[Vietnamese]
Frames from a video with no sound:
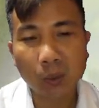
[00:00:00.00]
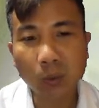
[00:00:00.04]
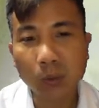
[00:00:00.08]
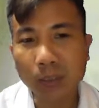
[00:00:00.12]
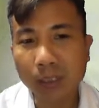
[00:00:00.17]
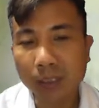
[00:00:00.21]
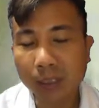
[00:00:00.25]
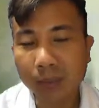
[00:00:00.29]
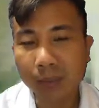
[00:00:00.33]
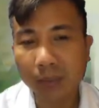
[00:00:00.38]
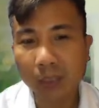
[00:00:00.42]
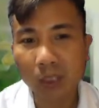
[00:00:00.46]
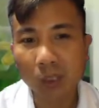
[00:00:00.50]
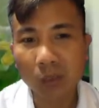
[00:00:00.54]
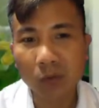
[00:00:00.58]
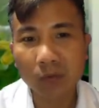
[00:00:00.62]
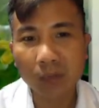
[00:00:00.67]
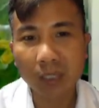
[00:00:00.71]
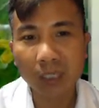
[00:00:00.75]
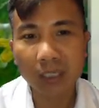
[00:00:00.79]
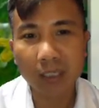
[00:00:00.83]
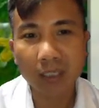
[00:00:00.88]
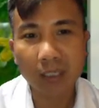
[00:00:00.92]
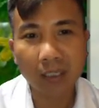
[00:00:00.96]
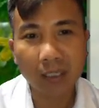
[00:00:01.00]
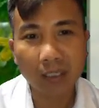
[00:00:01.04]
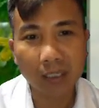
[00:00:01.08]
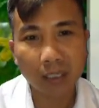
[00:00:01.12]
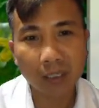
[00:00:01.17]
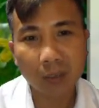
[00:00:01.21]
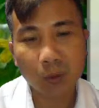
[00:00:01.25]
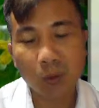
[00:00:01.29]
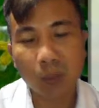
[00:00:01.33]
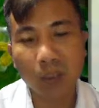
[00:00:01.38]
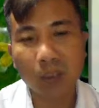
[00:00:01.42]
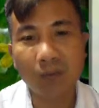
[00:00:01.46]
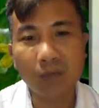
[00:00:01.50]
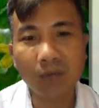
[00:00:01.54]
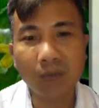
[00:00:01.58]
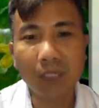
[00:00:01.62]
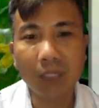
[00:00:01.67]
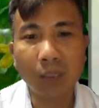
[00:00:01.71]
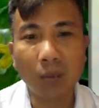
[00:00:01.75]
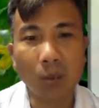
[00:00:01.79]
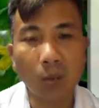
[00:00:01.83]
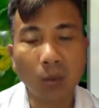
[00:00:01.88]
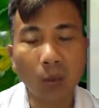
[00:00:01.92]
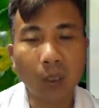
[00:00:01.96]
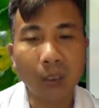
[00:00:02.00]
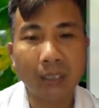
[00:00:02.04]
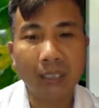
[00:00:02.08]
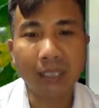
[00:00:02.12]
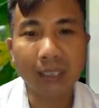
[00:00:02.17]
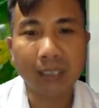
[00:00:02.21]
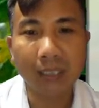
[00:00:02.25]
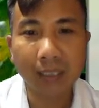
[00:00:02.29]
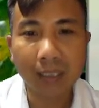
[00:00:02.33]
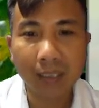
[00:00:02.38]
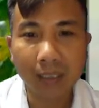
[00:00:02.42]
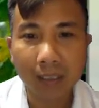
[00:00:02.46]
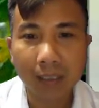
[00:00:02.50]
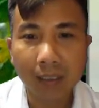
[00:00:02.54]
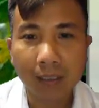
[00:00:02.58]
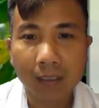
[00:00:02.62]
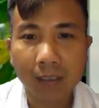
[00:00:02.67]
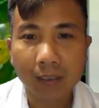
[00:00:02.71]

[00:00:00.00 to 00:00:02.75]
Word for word: cùng tìm hiểu về lợi ích tuyệt vời của hoa thiên lý.